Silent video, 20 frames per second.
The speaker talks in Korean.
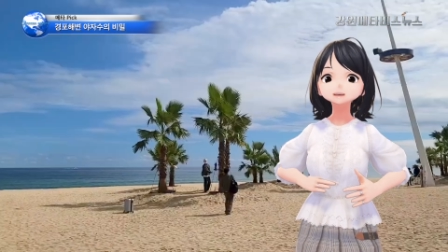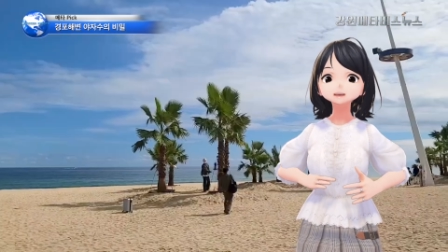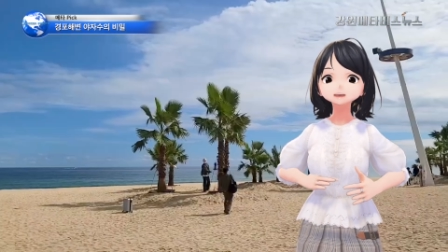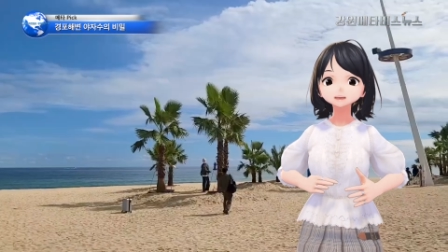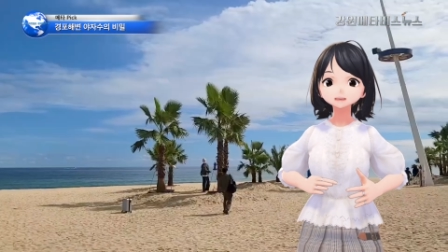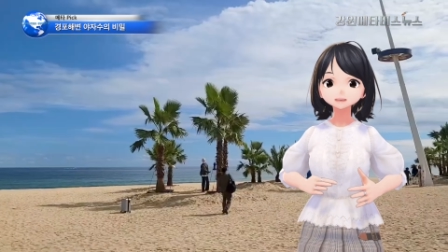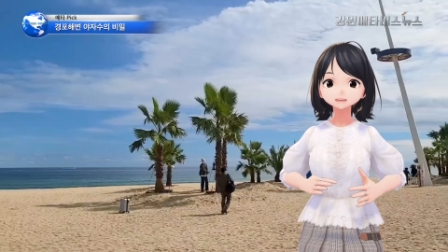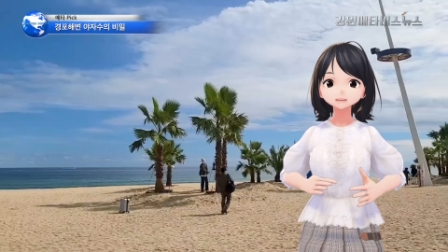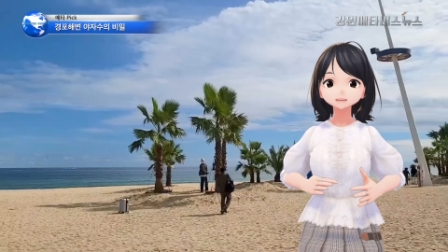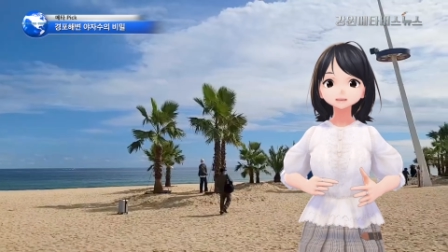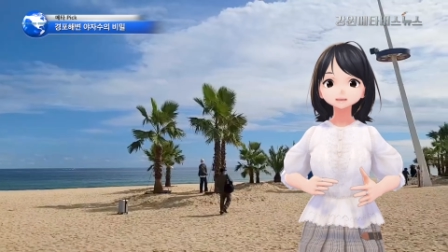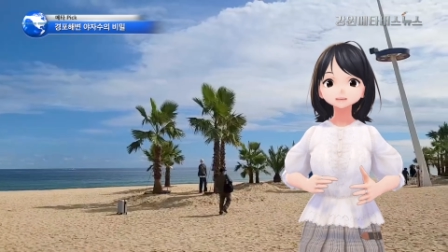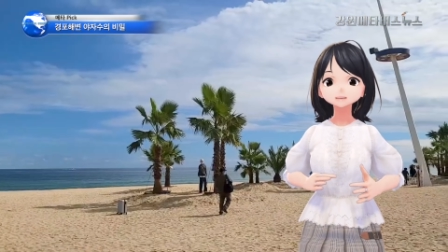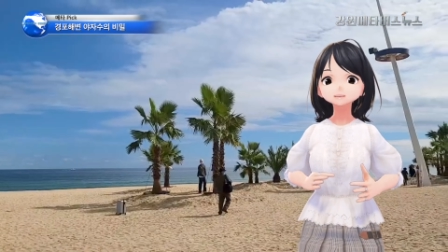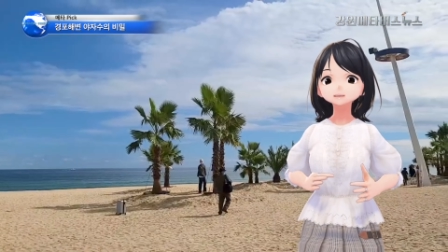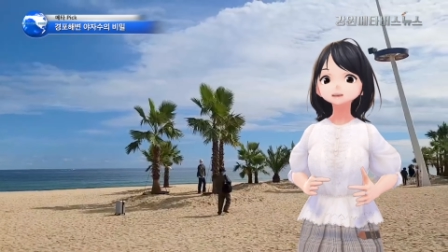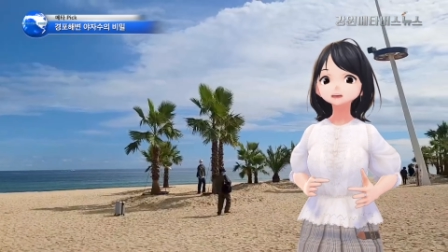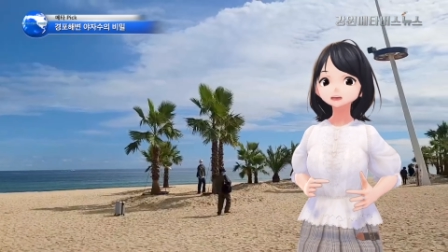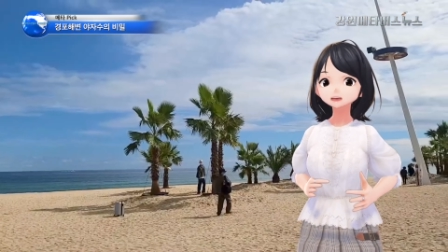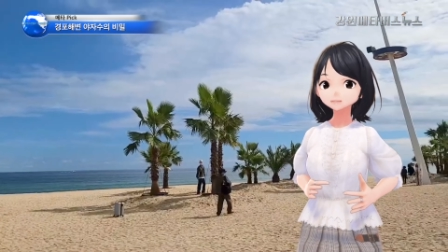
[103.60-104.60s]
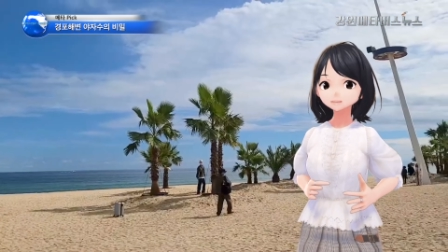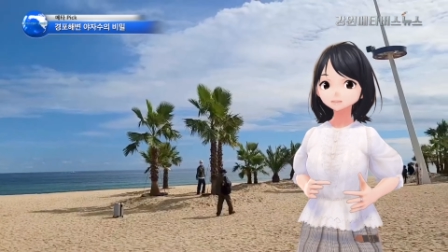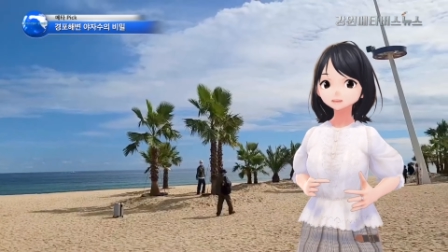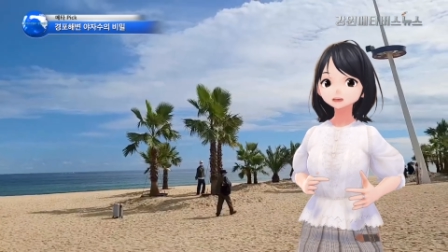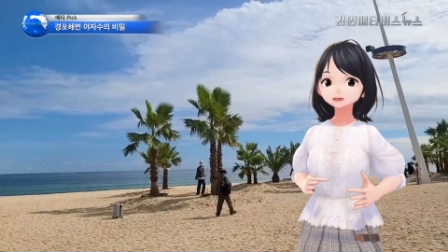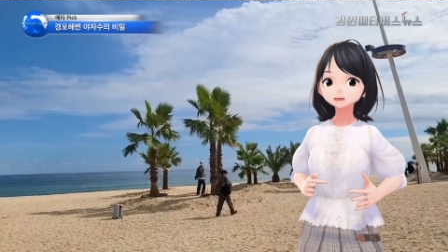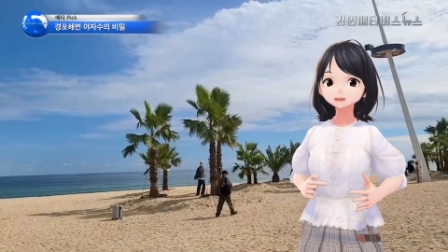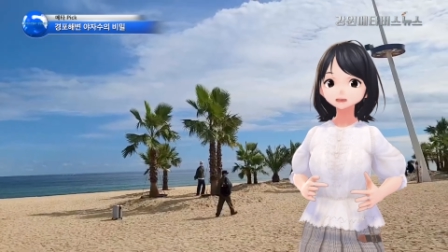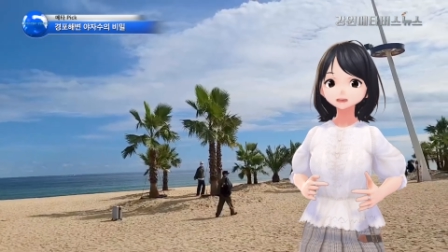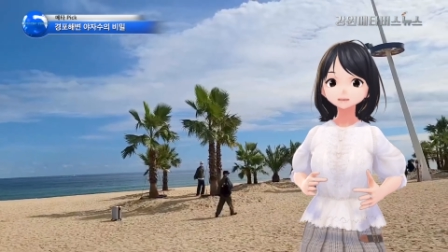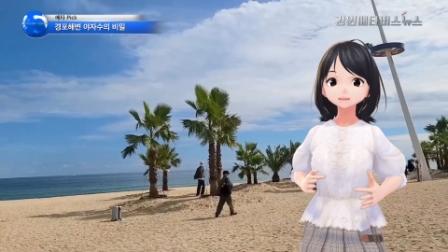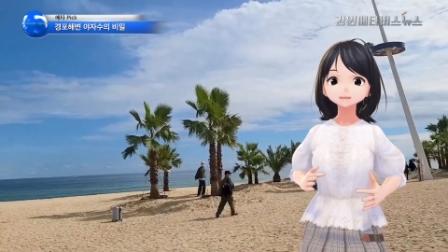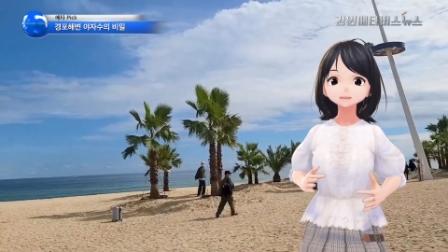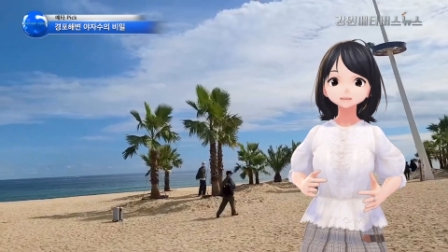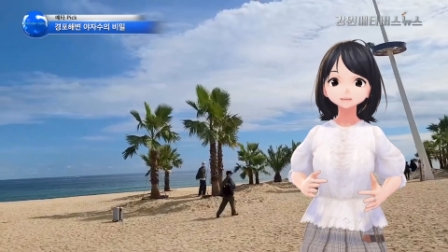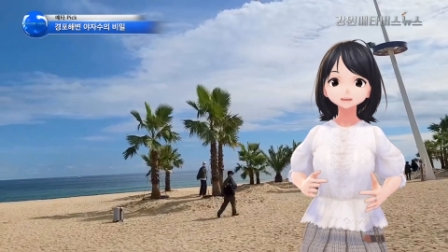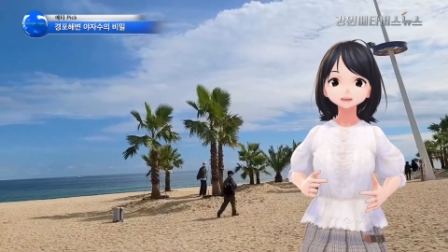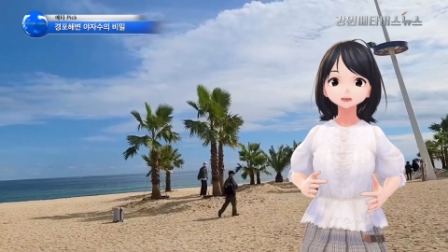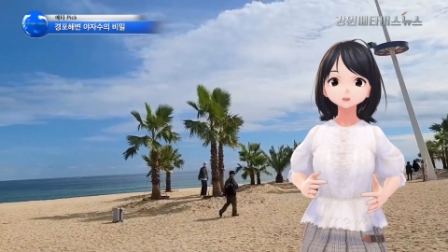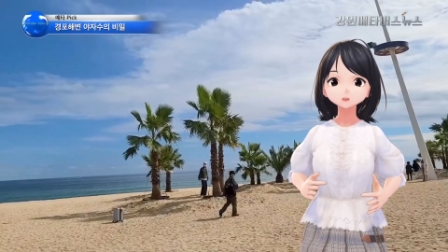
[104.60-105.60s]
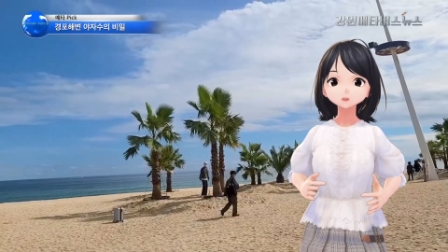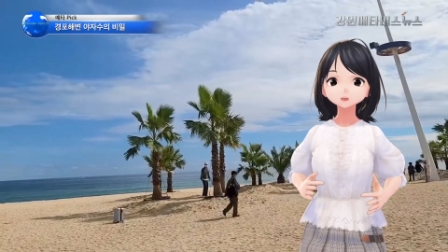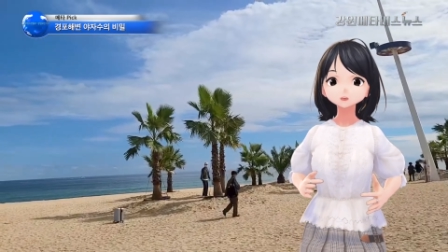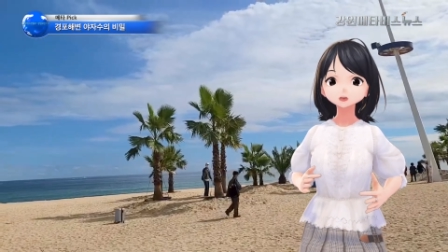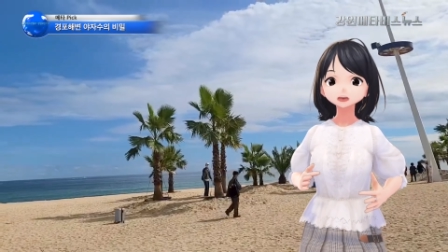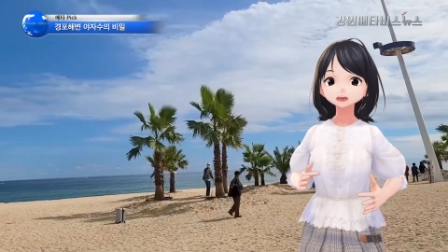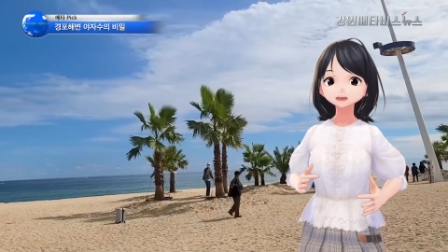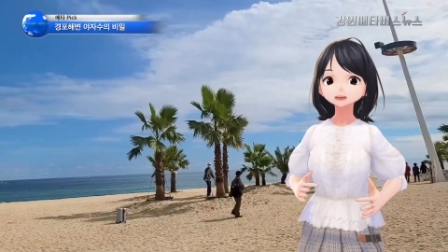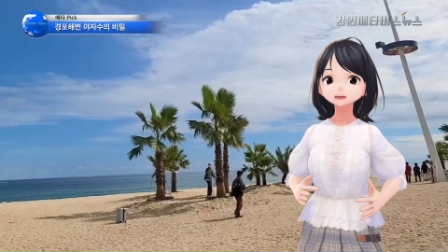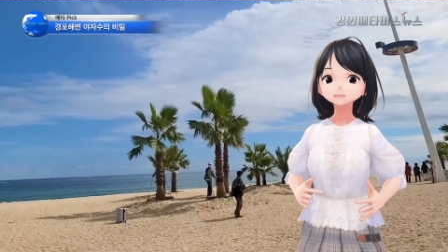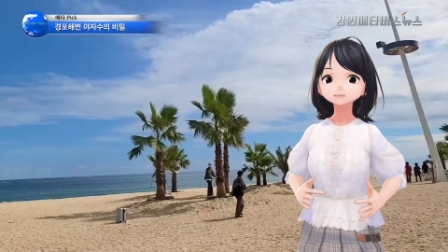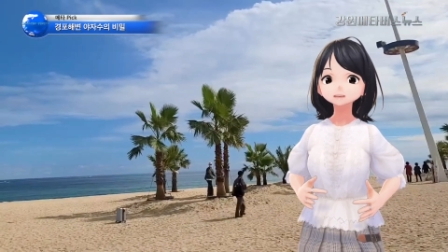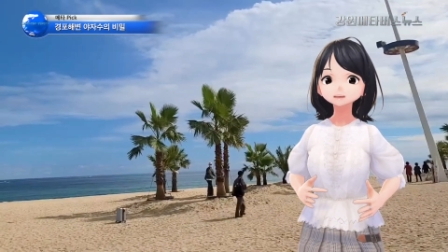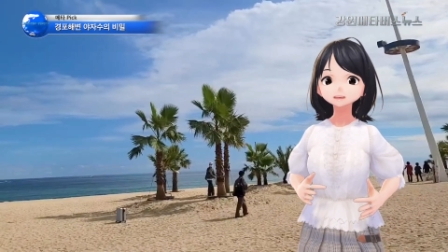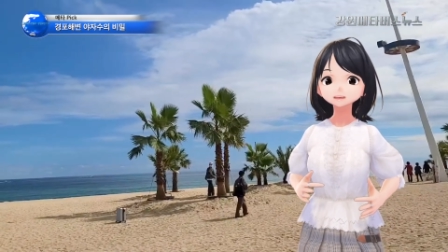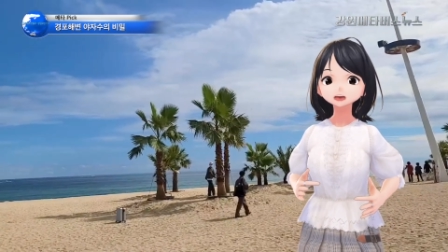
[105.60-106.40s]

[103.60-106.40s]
강릉시는 야자수 임대기간이 끝난 후